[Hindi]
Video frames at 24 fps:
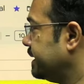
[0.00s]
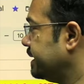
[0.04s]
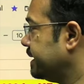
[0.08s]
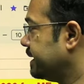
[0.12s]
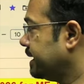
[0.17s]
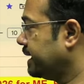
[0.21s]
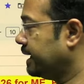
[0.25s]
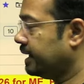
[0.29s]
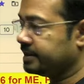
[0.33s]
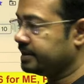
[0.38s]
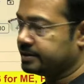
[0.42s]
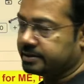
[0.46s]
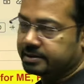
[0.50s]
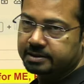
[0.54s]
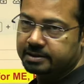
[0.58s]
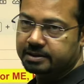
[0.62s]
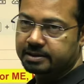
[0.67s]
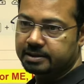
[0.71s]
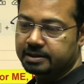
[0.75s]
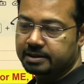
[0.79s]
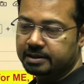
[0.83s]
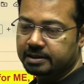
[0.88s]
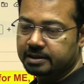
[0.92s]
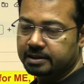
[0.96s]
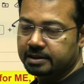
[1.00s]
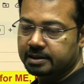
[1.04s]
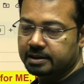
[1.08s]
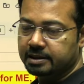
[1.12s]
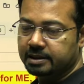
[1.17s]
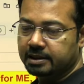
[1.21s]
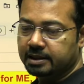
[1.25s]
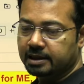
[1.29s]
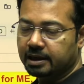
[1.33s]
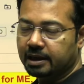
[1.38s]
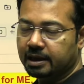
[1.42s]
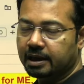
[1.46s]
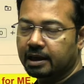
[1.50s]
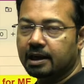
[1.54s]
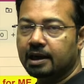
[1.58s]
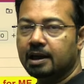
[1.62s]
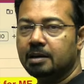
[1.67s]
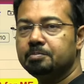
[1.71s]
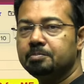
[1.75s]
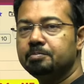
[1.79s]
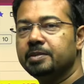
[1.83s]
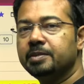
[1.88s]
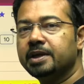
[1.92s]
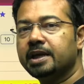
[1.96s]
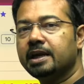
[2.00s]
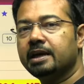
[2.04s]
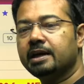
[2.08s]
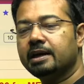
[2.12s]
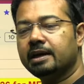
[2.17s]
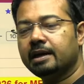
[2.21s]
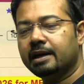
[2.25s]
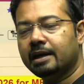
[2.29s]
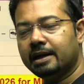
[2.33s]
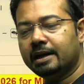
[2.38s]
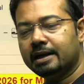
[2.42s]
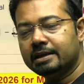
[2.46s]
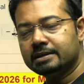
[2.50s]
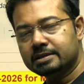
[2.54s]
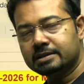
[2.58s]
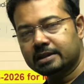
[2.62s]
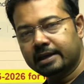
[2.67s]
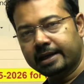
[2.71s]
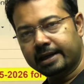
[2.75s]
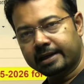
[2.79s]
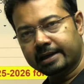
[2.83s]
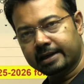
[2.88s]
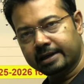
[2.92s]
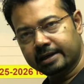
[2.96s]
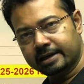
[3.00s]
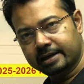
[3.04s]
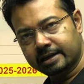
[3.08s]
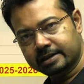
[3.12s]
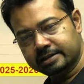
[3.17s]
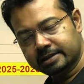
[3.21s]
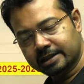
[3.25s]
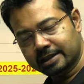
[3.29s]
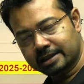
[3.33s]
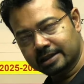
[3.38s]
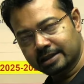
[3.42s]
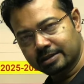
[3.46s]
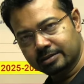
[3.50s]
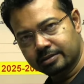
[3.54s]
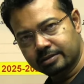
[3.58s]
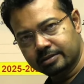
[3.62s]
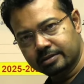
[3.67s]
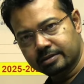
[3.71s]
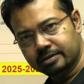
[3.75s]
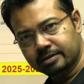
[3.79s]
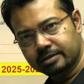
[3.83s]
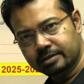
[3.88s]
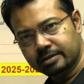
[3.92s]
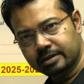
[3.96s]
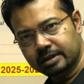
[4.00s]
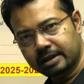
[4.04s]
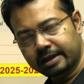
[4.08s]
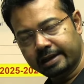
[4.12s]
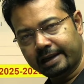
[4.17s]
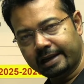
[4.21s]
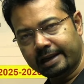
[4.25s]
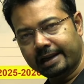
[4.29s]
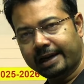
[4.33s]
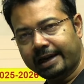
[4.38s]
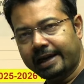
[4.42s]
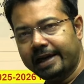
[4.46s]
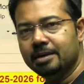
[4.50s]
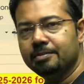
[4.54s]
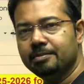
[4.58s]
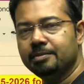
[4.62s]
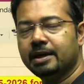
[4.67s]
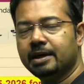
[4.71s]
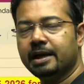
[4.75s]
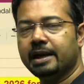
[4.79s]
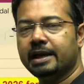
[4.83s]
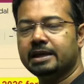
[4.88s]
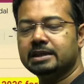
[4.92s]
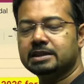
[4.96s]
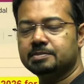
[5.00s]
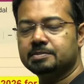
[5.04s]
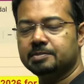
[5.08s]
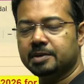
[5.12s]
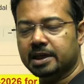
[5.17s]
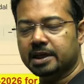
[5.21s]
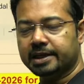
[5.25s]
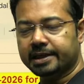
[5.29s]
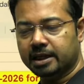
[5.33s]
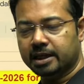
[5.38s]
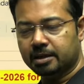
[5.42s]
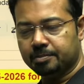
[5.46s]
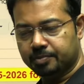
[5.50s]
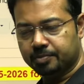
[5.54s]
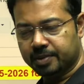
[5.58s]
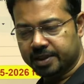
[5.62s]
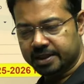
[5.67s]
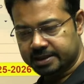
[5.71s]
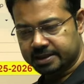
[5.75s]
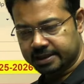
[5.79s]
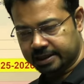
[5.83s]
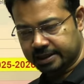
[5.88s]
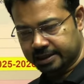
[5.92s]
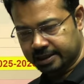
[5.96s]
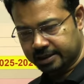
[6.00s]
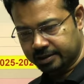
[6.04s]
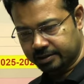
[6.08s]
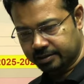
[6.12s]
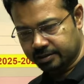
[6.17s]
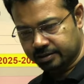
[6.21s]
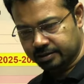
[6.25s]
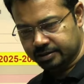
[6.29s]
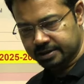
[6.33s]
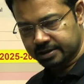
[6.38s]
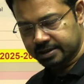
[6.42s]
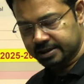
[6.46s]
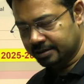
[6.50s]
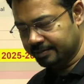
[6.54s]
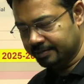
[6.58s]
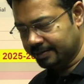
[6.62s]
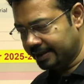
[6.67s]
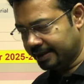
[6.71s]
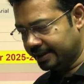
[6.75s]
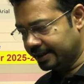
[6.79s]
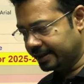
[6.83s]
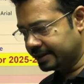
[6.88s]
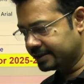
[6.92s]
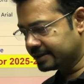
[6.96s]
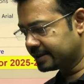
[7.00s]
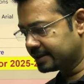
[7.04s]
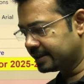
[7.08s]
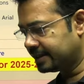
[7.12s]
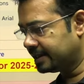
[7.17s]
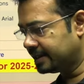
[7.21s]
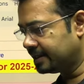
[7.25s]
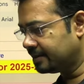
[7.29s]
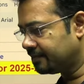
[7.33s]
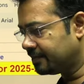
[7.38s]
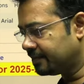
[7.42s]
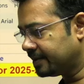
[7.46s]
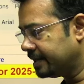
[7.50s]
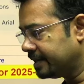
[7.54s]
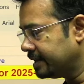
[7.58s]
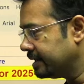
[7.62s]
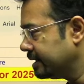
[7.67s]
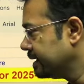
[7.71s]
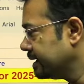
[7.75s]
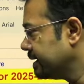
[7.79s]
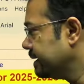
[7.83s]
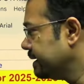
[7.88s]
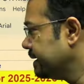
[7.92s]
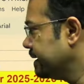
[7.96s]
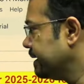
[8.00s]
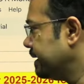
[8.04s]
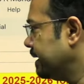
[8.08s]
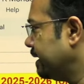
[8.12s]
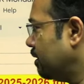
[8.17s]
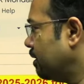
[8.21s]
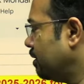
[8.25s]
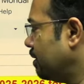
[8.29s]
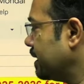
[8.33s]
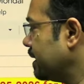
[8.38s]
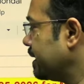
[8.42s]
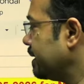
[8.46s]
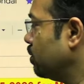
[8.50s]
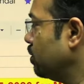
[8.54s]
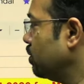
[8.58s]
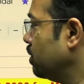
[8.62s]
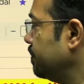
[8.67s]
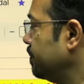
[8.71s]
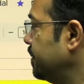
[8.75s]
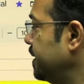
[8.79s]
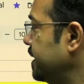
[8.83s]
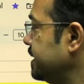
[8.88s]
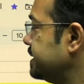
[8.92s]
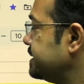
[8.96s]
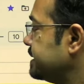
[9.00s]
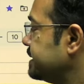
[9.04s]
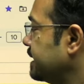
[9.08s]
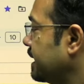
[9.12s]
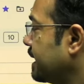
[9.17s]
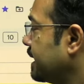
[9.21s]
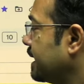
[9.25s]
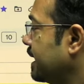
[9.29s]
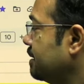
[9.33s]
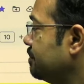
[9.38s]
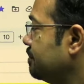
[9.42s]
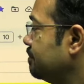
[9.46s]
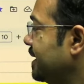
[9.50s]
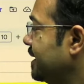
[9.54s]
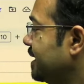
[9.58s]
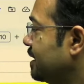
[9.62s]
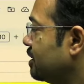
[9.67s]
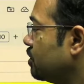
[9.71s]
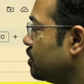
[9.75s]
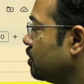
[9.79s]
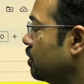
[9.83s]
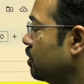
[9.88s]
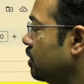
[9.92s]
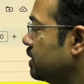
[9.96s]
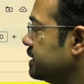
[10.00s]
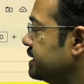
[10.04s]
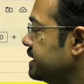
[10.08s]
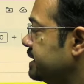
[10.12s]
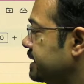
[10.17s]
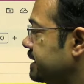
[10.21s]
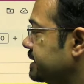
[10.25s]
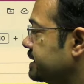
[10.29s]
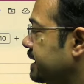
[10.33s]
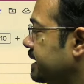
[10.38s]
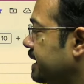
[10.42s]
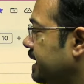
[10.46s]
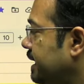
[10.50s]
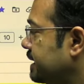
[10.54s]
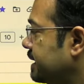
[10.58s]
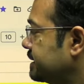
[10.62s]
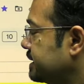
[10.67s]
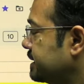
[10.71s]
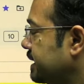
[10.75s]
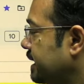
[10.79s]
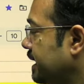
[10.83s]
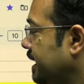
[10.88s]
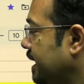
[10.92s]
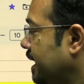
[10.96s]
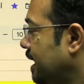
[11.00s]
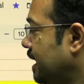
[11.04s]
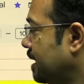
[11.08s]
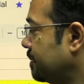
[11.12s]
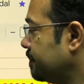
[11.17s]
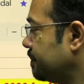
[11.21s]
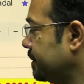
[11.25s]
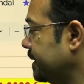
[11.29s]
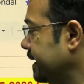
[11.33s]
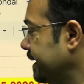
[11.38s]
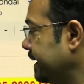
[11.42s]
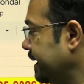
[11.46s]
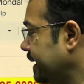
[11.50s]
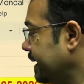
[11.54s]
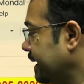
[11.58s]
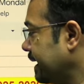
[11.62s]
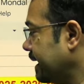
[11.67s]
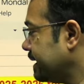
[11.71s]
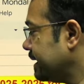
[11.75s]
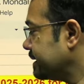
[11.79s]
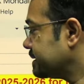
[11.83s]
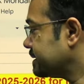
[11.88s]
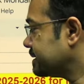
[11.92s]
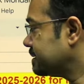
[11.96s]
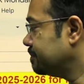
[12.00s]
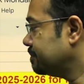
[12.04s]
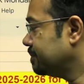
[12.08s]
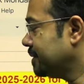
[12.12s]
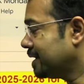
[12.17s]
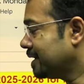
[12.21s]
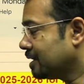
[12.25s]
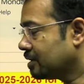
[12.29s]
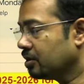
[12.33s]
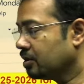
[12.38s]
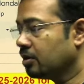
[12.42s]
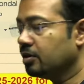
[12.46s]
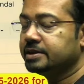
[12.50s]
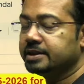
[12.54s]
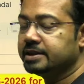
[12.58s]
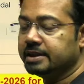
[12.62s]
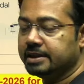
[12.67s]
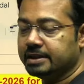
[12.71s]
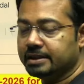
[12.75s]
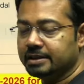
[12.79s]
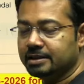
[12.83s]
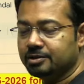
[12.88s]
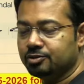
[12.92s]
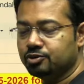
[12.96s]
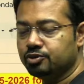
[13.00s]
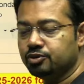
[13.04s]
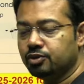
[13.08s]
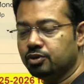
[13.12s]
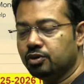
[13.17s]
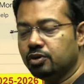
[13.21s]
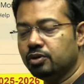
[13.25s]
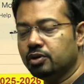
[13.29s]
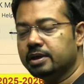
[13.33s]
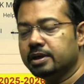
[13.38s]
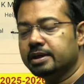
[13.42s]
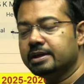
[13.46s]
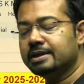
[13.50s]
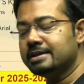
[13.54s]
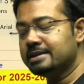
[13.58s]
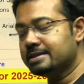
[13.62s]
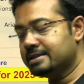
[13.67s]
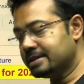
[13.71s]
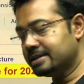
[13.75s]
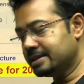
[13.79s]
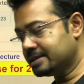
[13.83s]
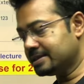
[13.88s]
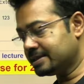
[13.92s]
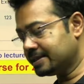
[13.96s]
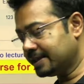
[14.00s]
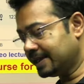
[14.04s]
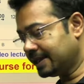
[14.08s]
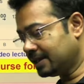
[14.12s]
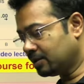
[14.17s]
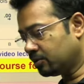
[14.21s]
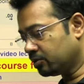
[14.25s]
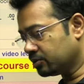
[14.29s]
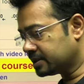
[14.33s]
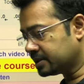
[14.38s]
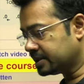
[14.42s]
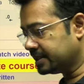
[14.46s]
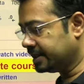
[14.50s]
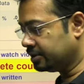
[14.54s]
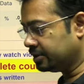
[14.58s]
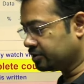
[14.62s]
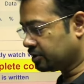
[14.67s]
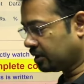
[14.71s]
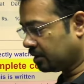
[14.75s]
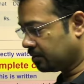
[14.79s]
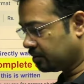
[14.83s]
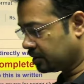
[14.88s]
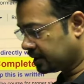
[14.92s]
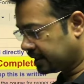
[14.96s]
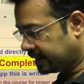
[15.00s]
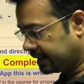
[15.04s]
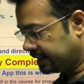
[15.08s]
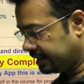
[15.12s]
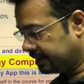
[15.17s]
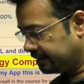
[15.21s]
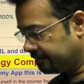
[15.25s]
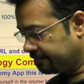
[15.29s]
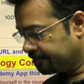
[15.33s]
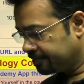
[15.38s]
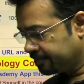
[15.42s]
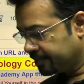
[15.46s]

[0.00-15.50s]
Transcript: ये क्लास आप मेरा क्लास अटेंड कर सकते हो लाइव क्लास में आके आप पढ़ सकते हो सेवन डेज के लिए फ्री और वो भी चल रहा है मेट्रोलॉजी जैसा क्लास अगर आपने ये क्लास मेट्रोलॉजी जो किसी से क्वेश्चन नहीं सॉल्व होता है